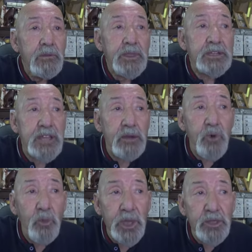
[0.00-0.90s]
desde el
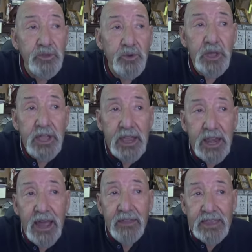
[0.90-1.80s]
momento en
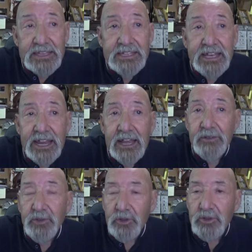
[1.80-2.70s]
que la
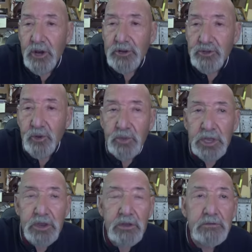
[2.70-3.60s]
disgregación de los
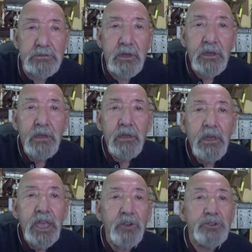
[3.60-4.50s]
dominios
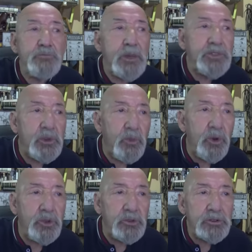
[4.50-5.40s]
y los
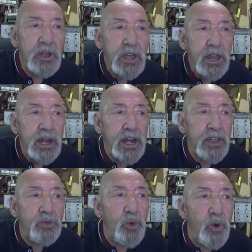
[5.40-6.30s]
patrimonios
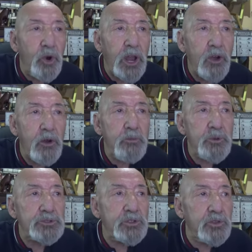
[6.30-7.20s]
redujo la
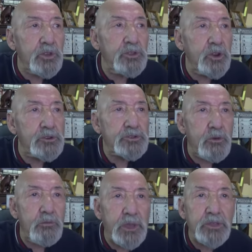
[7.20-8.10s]
composición de los
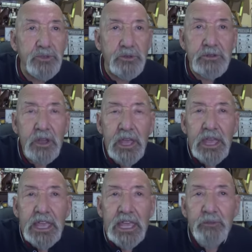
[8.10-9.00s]
conventos
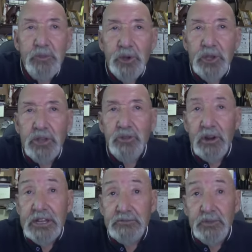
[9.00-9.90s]
y proyectó
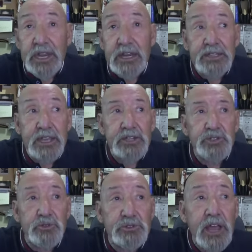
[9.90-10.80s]
las miras de
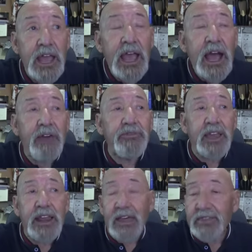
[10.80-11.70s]
estos
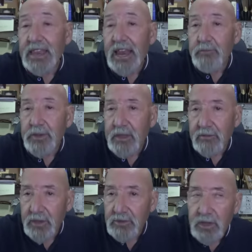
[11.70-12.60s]
hacia la
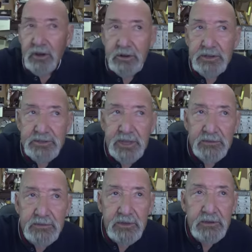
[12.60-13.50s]
dilapidación de lo
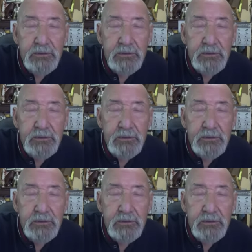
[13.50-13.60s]
restante.